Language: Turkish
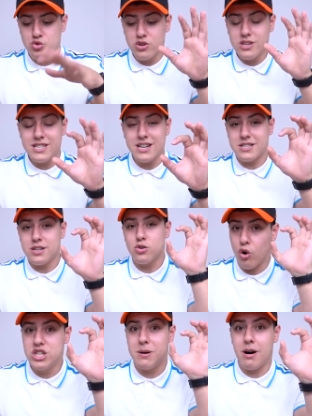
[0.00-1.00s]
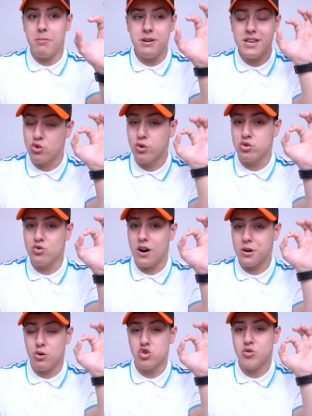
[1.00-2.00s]
çünkü içerisinde kocaman bir sürücü
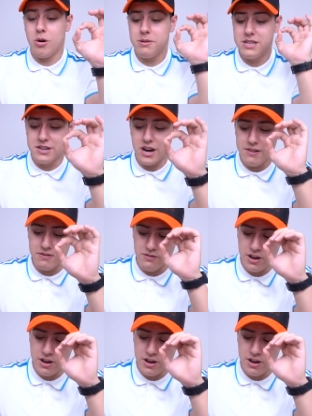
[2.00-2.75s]
var. Kocaman bir driver